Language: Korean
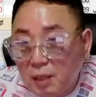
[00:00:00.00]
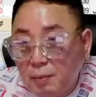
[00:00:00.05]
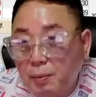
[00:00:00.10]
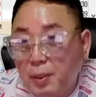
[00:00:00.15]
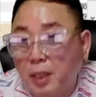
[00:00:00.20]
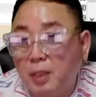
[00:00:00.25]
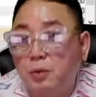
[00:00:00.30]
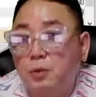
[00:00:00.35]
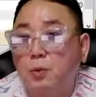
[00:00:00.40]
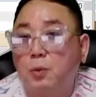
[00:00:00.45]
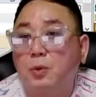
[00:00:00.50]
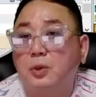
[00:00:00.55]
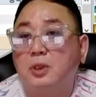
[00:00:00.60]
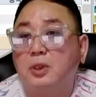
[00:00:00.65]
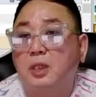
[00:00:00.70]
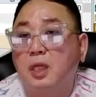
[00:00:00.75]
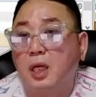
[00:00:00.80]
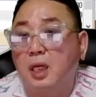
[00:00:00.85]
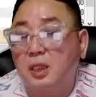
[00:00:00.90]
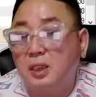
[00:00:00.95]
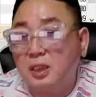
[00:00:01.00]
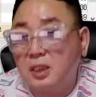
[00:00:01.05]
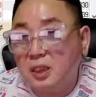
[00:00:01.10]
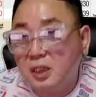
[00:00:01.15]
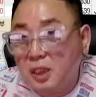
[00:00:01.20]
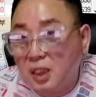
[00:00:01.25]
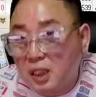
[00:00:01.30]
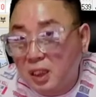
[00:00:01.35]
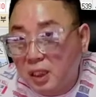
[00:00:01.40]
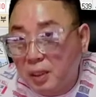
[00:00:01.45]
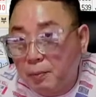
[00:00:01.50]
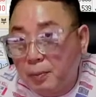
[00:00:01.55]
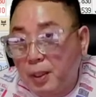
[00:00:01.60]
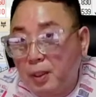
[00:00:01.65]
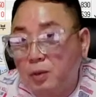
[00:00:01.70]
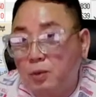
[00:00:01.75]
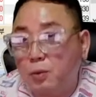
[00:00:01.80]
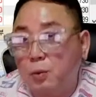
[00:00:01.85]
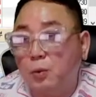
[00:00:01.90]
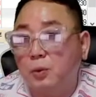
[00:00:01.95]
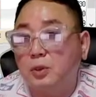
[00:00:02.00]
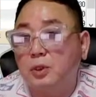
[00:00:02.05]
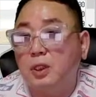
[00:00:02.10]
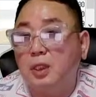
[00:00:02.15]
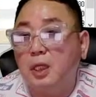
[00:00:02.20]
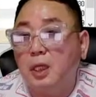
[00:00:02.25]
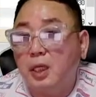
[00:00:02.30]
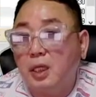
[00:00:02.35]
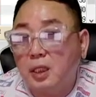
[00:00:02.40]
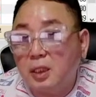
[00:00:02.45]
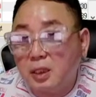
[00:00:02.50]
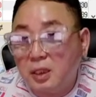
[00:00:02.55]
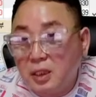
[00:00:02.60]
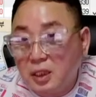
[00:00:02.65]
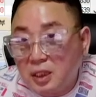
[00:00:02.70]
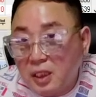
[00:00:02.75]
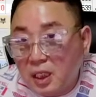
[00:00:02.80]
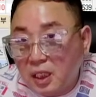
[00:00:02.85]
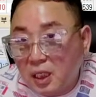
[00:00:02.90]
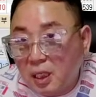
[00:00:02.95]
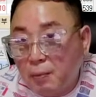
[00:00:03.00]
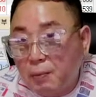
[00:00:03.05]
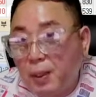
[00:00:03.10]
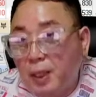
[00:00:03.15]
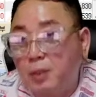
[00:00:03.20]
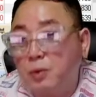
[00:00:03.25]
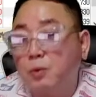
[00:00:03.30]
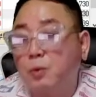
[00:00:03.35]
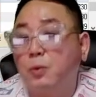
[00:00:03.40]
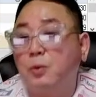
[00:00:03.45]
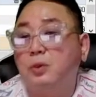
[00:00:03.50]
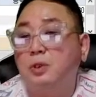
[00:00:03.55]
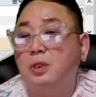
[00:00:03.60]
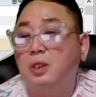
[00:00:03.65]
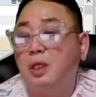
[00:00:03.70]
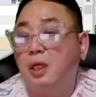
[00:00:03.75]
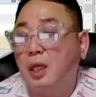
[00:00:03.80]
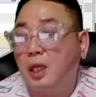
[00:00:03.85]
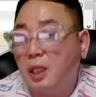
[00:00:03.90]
파는 공식과 이 자리에 파는 공식, 이 자리에 파는 공식,